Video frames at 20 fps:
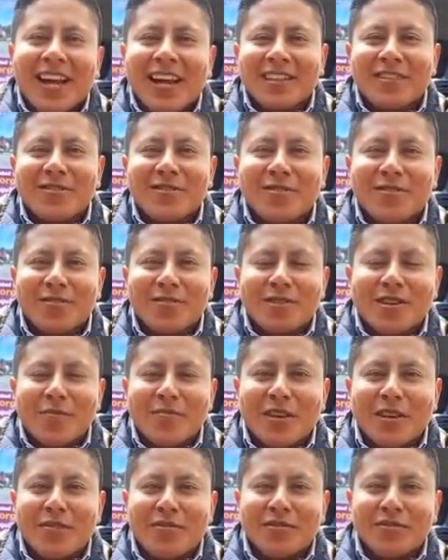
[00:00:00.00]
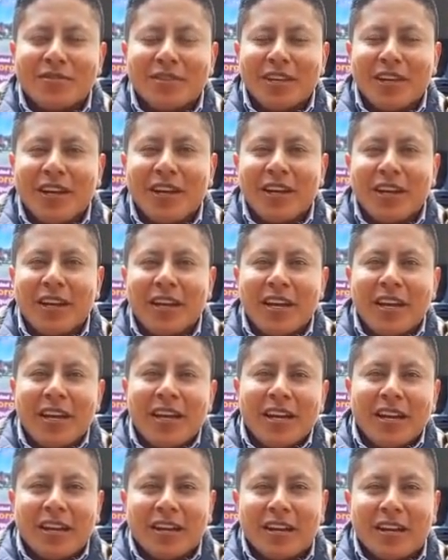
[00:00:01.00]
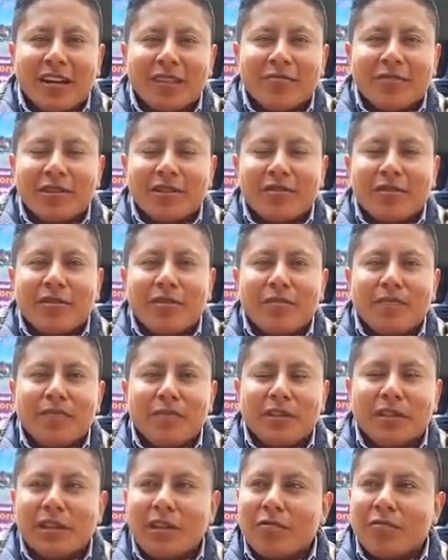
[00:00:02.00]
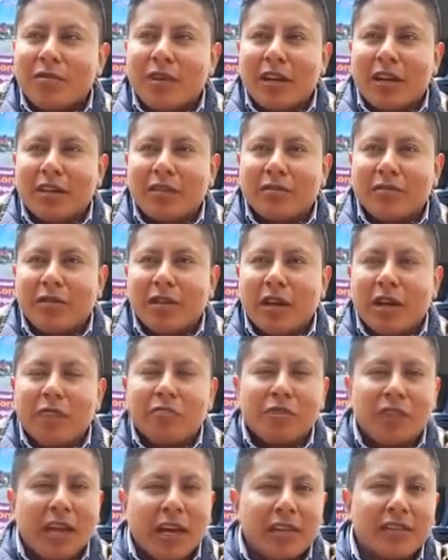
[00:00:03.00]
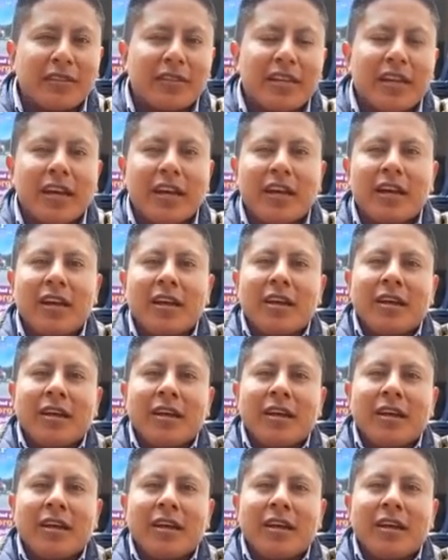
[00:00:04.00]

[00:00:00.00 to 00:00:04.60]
a todos los amigos de Radio Escom, saludar a toda la audiencia,